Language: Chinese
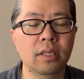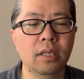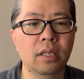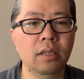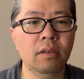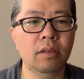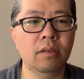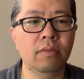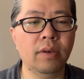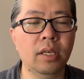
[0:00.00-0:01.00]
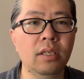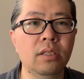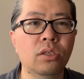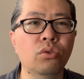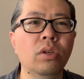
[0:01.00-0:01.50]
呃，反正
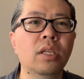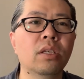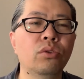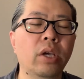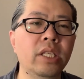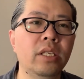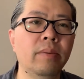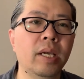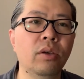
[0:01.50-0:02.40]
说的挺玄奇吧。